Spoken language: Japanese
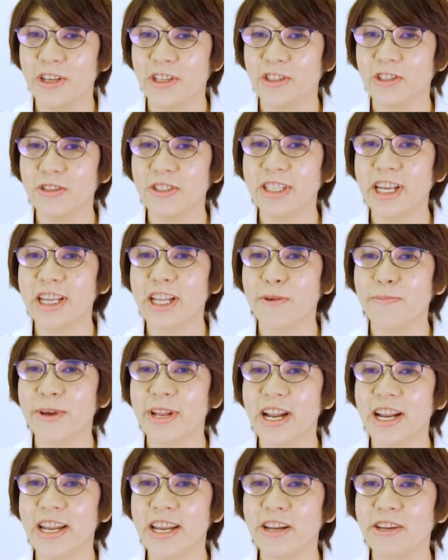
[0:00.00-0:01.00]
そして食べ
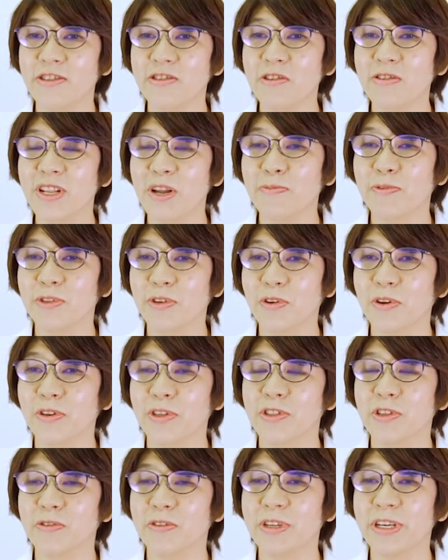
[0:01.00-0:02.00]
られるそうなもの
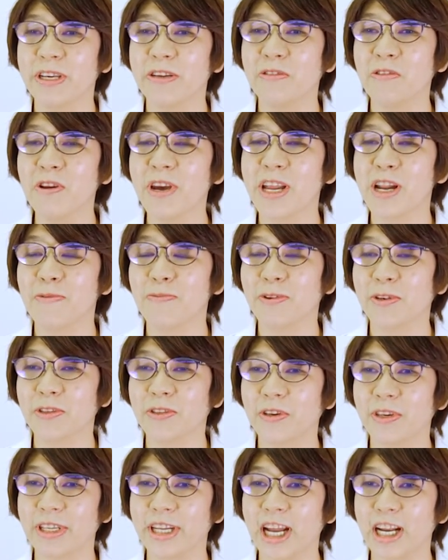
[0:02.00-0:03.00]
を、食品を選ぶこ
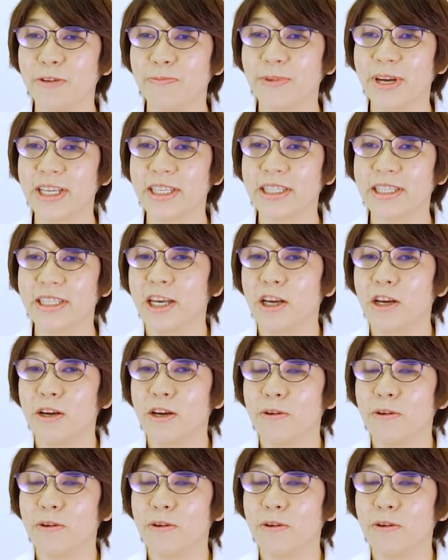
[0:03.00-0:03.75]
とになります。